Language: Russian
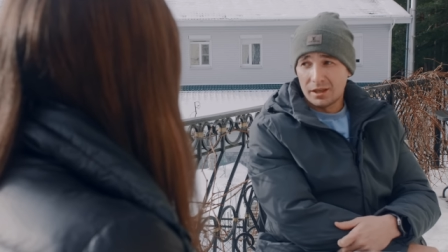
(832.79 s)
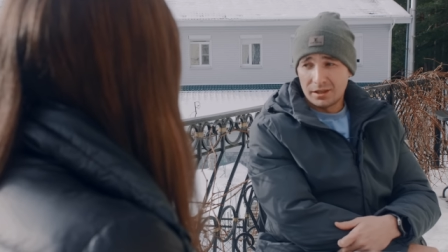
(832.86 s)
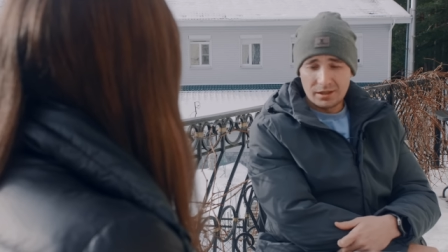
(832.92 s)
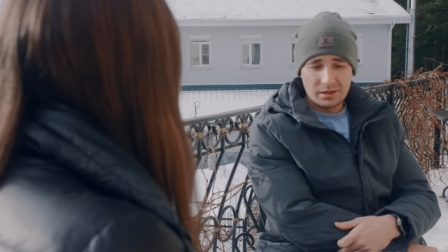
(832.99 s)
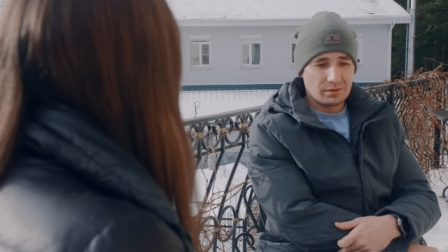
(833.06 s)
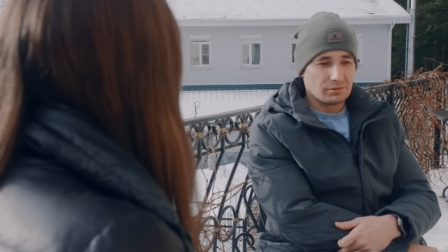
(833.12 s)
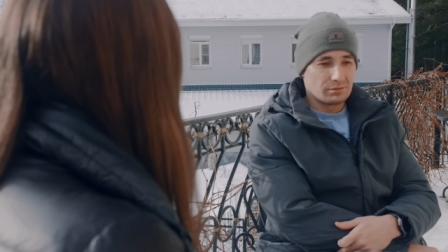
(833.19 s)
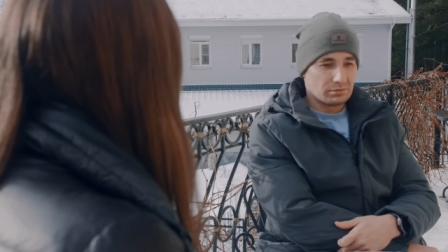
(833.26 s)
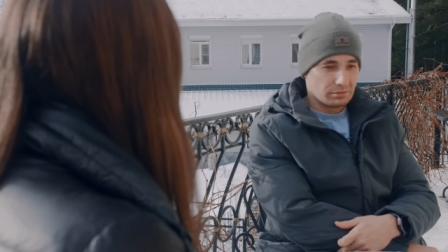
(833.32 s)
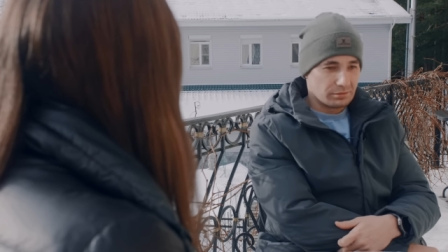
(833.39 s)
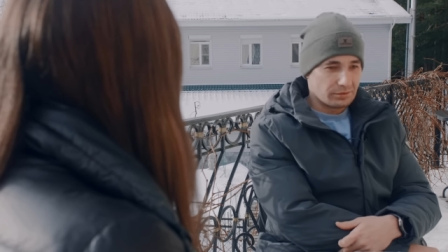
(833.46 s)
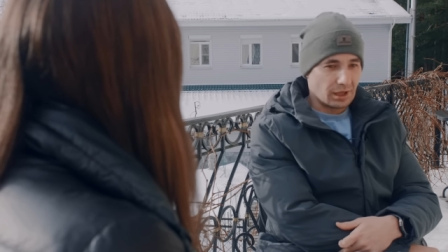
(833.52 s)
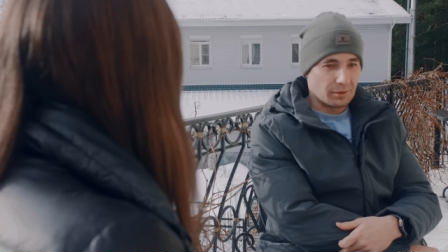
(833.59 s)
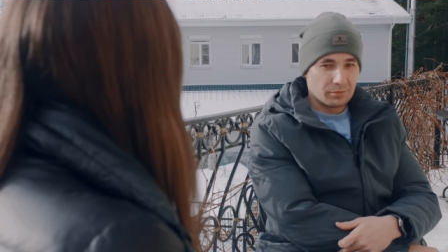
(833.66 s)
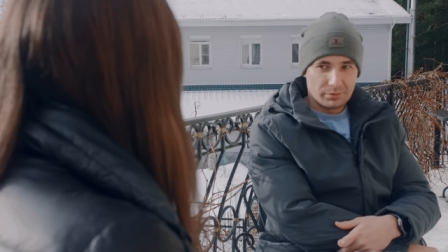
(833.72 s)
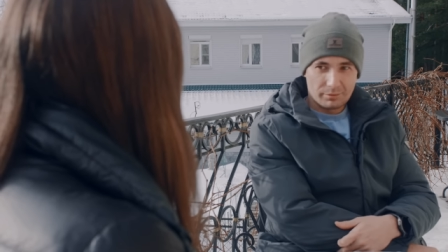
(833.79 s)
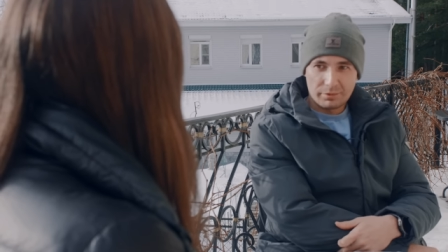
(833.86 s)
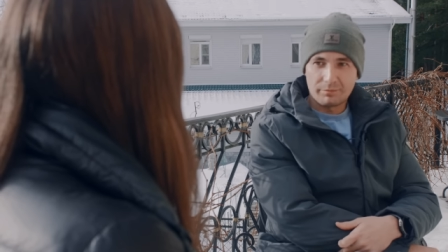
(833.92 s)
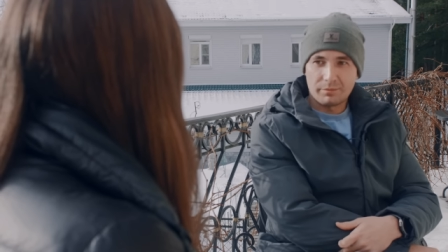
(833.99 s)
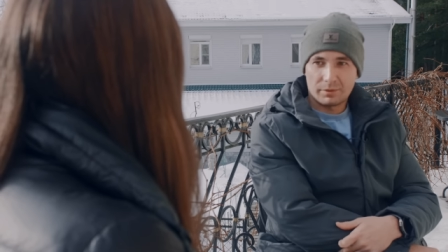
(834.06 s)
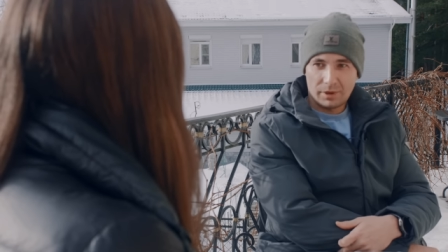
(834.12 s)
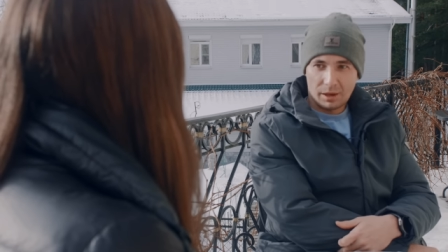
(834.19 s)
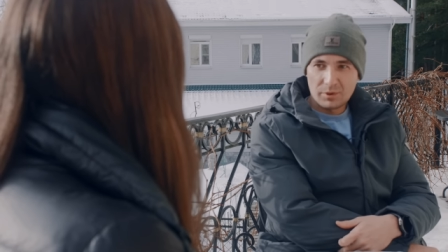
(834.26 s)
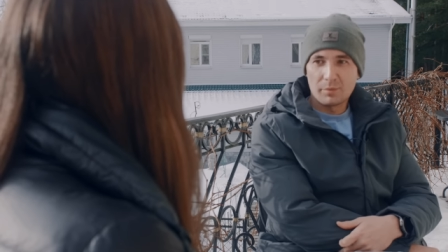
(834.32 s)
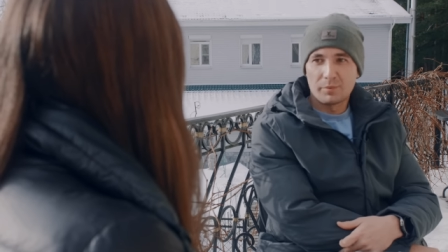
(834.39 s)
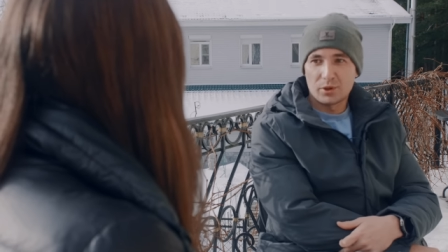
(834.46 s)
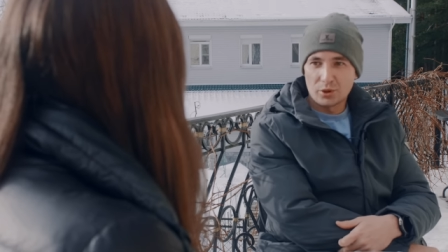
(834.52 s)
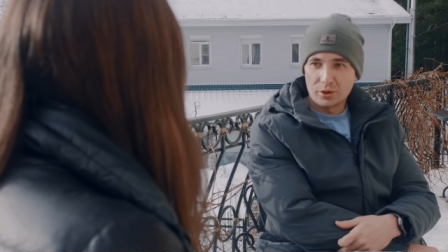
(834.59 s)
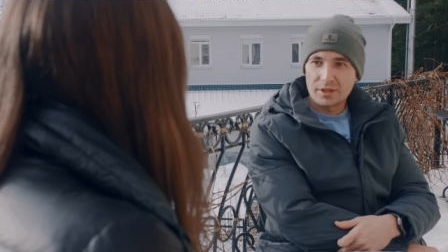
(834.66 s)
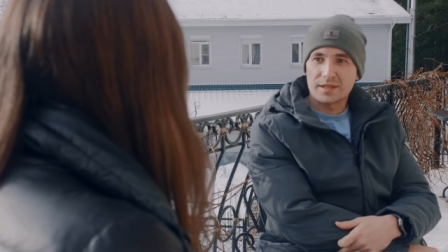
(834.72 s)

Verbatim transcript: и там ко мне придет